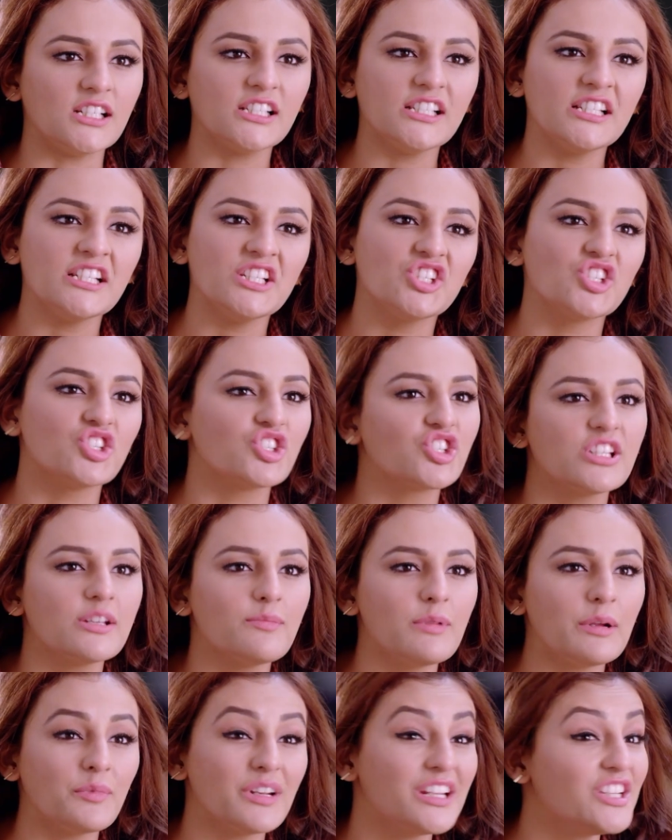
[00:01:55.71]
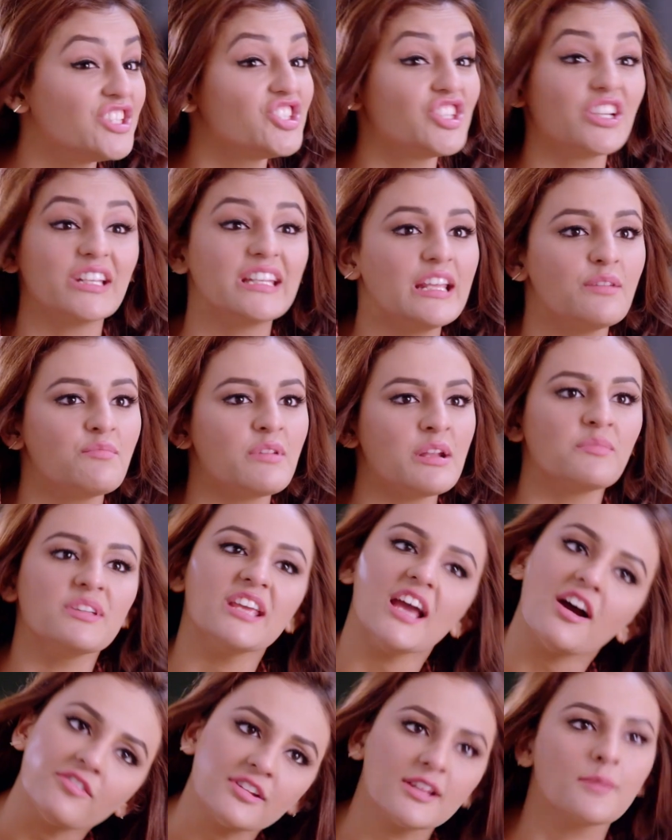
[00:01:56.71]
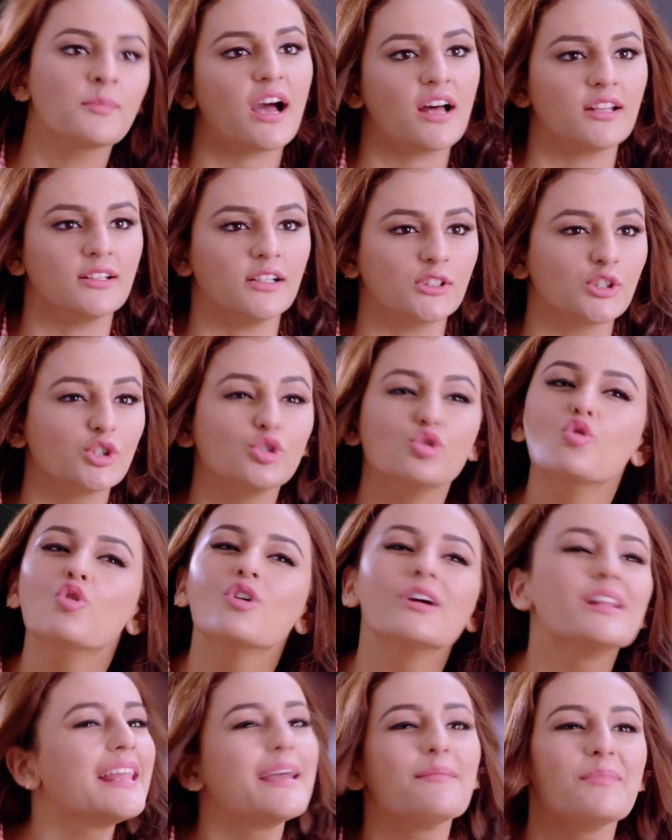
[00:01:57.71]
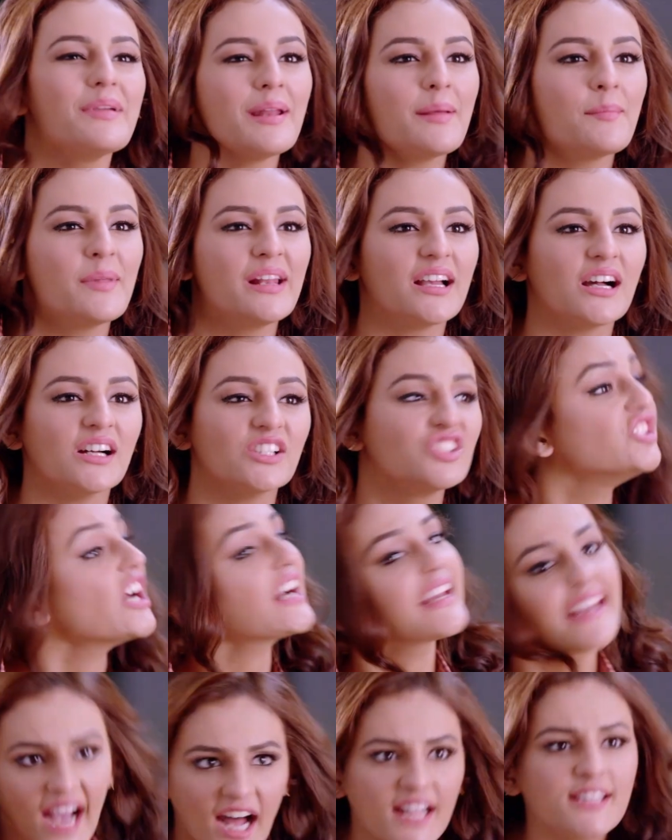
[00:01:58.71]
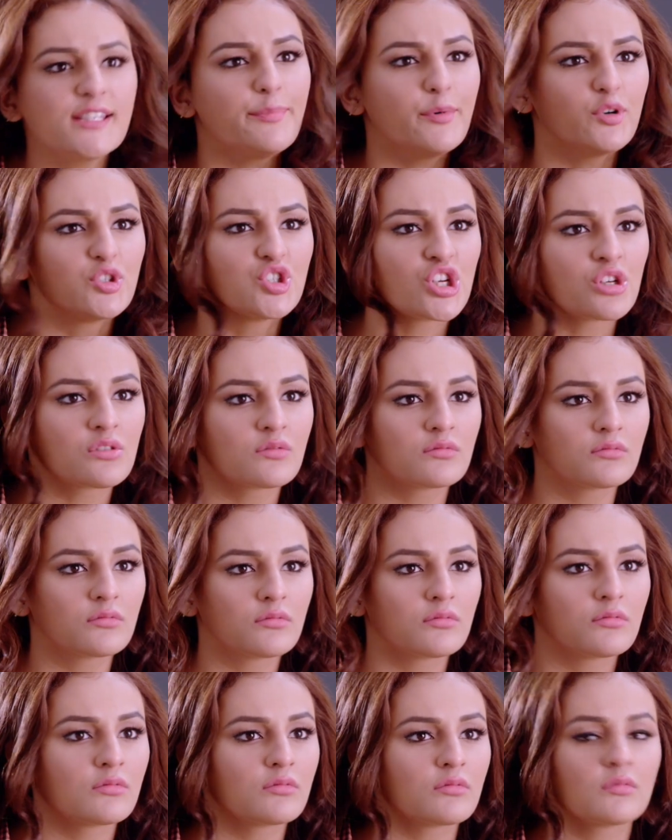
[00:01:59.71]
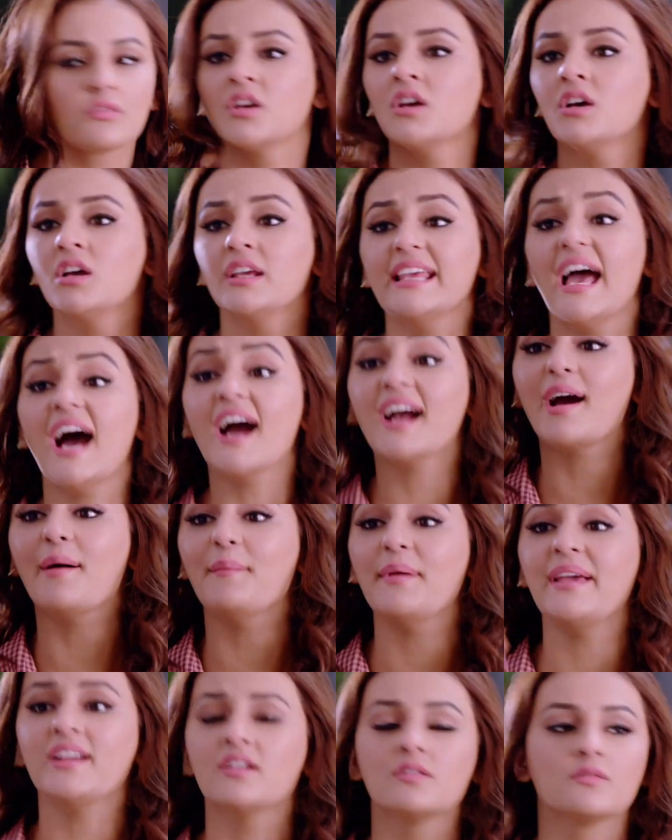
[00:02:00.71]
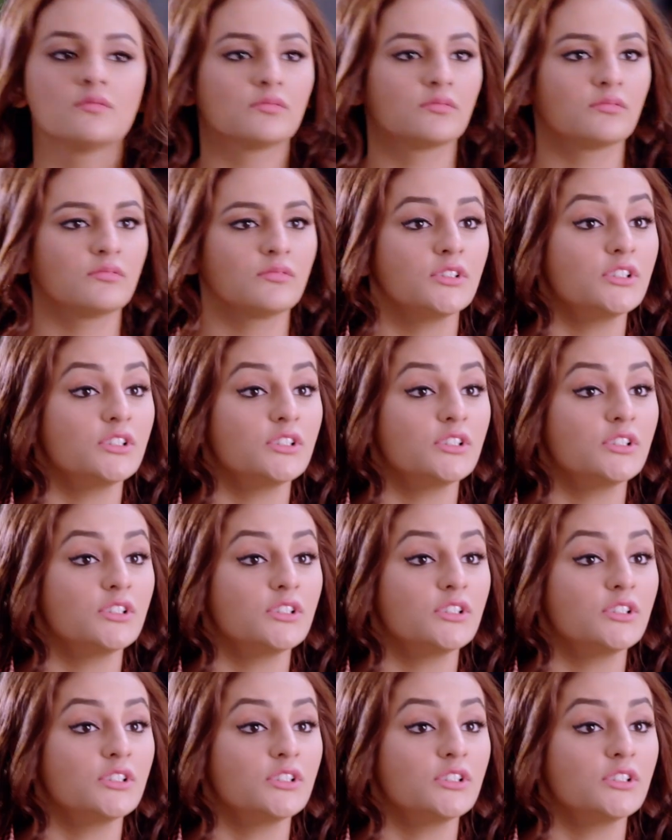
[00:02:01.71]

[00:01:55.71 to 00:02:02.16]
ఇలాంటి సృష్టి రహస్యాలు నీ చిట్టి బ్రెయిన్ కి అర్థం కావరా గూగుల్లో కూడా దొరకవు వెళ్ళి దేవున్నాడు ఓకే నెంబర్ 147 యా కమింగ్